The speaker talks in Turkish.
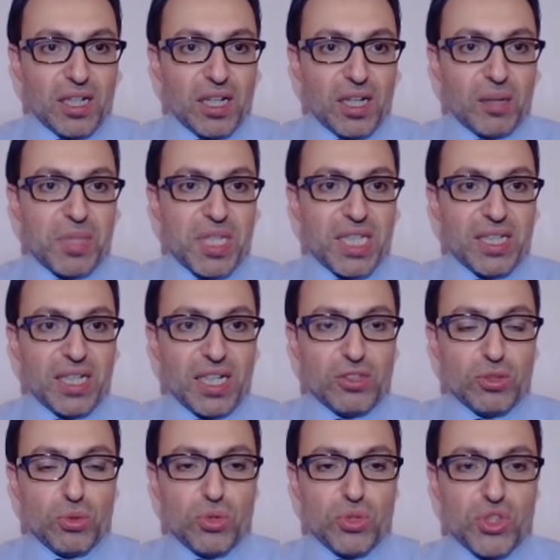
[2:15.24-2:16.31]

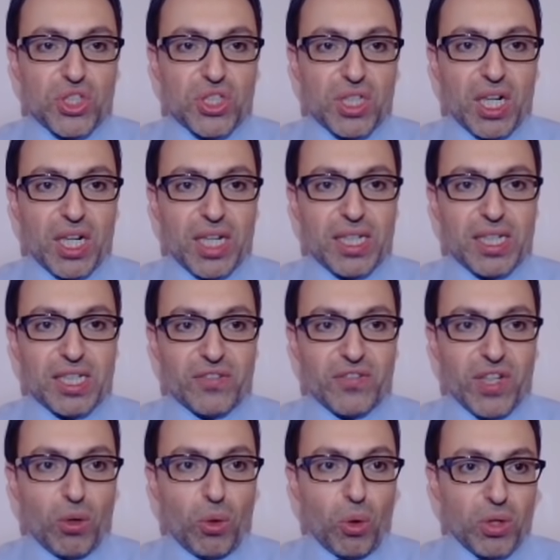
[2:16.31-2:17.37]
Amerikan 3 aylık
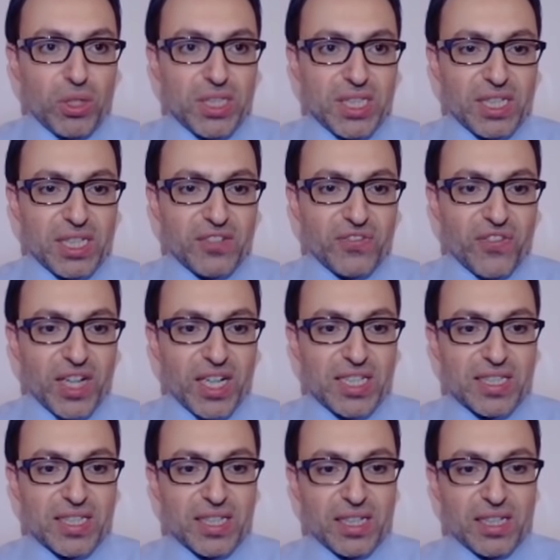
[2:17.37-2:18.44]
ve 10 yıllık
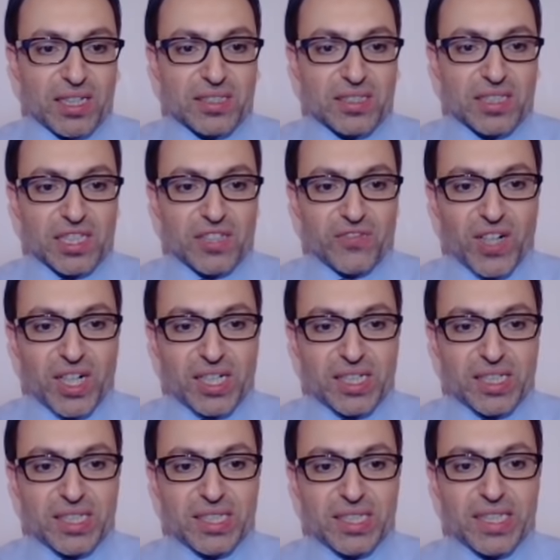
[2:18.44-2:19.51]
faizleri arasındaki
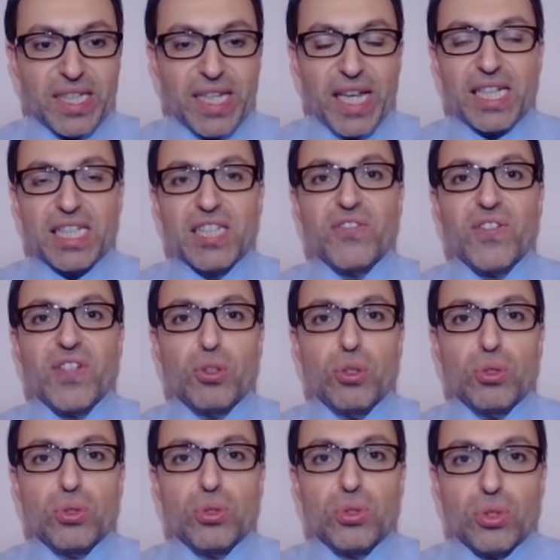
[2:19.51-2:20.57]
farkın negatife
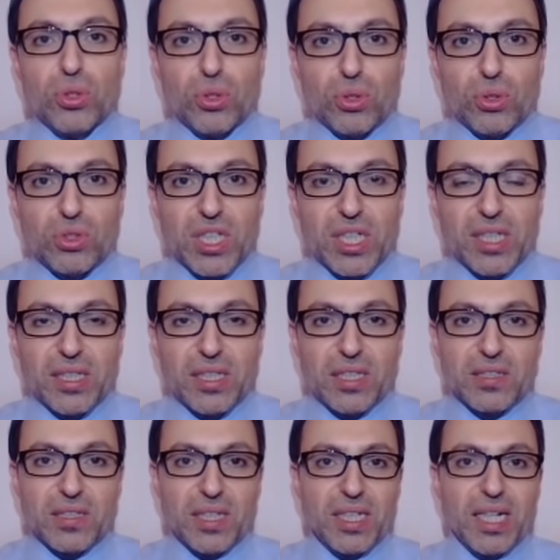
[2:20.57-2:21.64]
döndüğünü görüyoruz
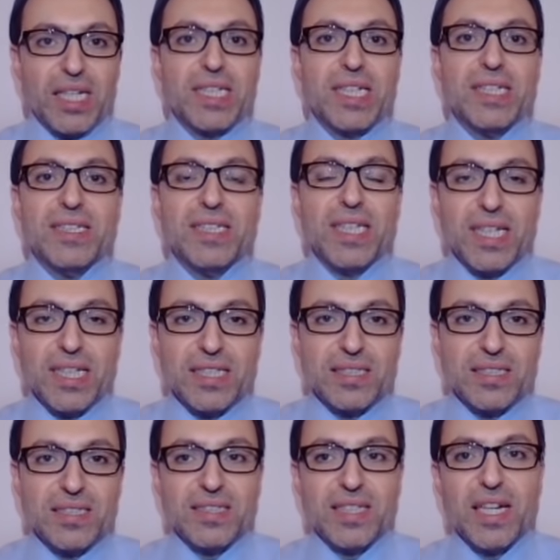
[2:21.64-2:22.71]
arkadaşlar. Yani getiri
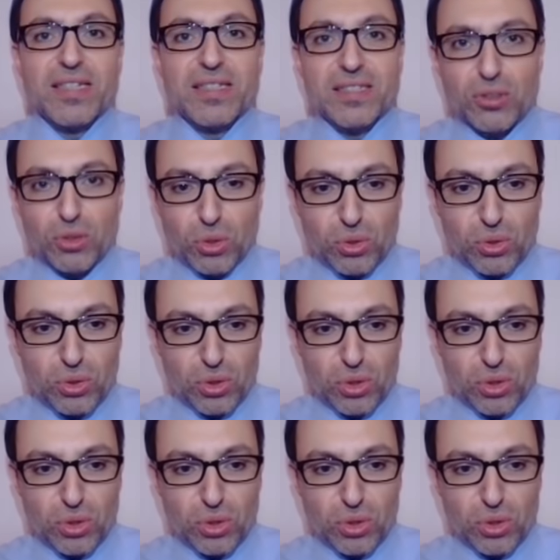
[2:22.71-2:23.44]
eğrisinin tersine döndüğünü